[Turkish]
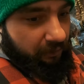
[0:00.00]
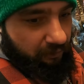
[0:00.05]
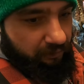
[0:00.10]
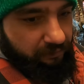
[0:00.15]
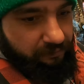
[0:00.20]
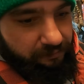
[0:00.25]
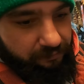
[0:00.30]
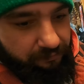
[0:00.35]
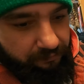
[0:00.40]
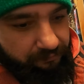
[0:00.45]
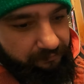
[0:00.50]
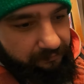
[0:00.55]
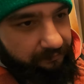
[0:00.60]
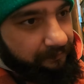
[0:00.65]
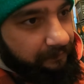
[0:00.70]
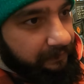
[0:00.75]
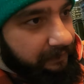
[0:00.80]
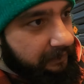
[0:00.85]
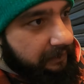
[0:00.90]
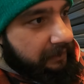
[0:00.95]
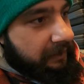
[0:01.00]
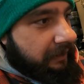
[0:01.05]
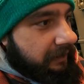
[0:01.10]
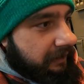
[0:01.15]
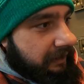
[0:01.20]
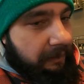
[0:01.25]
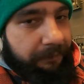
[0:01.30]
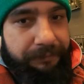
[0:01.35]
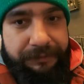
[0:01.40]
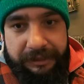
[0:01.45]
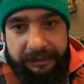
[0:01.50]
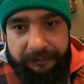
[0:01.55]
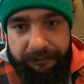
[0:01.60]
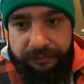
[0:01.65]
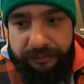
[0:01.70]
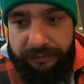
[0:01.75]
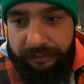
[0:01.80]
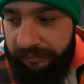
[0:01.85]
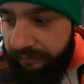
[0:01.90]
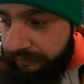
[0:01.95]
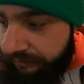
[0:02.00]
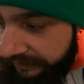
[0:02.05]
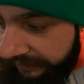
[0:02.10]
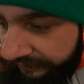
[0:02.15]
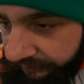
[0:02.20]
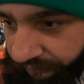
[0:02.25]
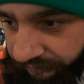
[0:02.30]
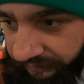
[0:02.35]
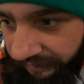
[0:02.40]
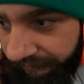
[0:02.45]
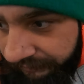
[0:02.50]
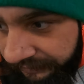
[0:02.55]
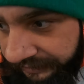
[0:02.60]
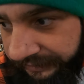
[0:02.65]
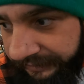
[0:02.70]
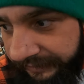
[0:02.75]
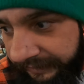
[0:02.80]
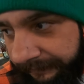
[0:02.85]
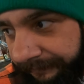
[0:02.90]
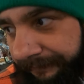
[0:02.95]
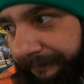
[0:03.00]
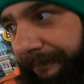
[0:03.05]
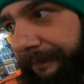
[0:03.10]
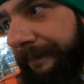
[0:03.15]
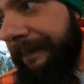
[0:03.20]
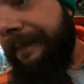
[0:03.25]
Olsun. Yapacak bir şey yok. Güzel dükkanmış gidelim.